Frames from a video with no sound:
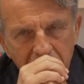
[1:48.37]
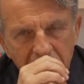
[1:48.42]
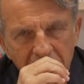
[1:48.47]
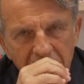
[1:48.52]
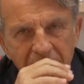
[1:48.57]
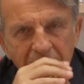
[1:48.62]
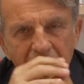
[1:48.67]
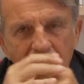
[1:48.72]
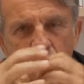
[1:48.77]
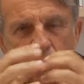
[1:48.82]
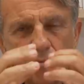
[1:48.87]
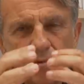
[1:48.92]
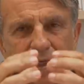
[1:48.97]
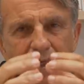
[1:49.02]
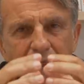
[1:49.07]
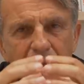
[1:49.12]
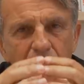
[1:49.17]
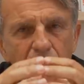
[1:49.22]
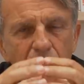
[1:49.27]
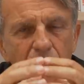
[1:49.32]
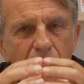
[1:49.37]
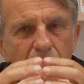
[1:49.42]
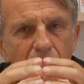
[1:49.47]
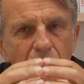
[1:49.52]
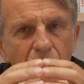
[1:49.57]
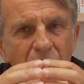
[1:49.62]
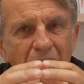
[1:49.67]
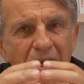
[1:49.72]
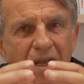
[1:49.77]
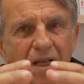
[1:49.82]
stanno unendo
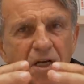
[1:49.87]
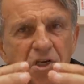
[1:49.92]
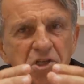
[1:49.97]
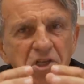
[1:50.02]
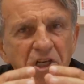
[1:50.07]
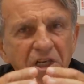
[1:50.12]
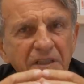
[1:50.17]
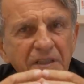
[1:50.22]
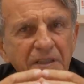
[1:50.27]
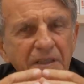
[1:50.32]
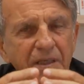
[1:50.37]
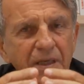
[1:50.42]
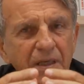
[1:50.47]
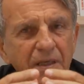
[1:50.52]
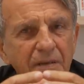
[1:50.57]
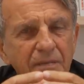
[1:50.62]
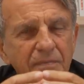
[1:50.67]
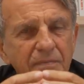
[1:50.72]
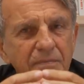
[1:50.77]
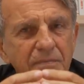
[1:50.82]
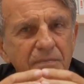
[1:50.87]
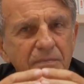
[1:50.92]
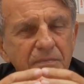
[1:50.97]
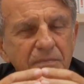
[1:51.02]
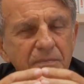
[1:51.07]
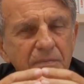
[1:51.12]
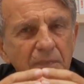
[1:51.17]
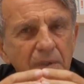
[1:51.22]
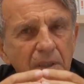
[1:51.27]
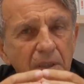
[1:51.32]
un'energetica
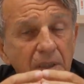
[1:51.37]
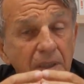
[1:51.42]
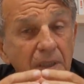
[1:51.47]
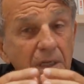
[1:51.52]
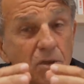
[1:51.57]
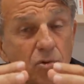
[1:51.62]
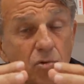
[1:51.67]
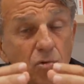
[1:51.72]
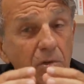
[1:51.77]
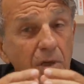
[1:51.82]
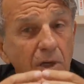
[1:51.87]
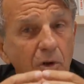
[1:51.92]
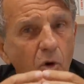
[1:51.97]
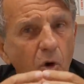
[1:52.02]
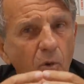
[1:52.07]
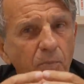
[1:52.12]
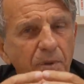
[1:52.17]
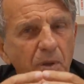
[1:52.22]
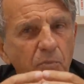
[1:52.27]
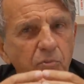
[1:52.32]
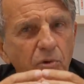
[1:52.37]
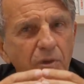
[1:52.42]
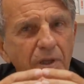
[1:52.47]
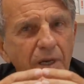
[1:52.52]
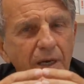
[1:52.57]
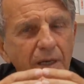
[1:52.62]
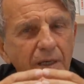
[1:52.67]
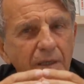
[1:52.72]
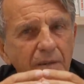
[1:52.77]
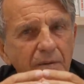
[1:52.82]
che solo la coppia può
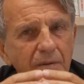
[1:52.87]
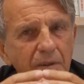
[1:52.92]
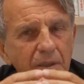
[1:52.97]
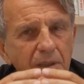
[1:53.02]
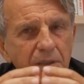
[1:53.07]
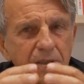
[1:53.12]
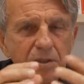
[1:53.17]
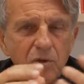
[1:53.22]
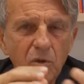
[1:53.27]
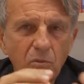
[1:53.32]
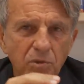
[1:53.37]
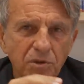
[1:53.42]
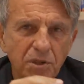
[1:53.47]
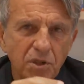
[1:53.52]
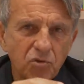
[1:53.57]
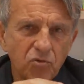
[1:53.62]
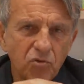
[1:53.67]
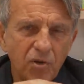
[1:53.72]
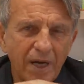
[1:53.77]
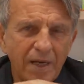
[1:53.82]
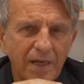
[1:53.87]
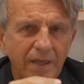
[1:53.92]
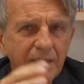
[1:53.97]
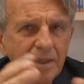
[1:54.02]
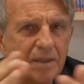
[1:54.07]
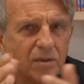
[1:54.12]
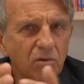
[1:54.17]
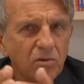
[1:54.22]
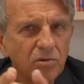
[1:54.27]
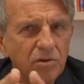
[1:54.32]
dare, sia omosessuale
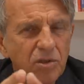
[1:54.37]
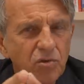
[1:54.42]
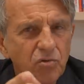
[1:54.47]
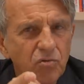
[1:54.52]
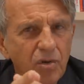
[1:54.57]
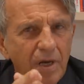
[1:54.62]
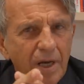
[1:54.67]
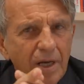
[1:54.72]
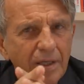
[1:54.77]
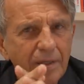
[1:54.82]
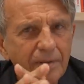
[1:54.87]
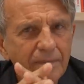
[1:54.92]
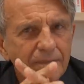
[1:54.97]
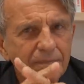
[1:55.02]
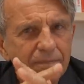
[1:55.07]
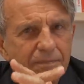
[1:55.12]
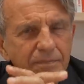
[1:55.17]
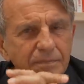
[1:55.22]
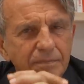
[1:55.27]
che eterosessuale.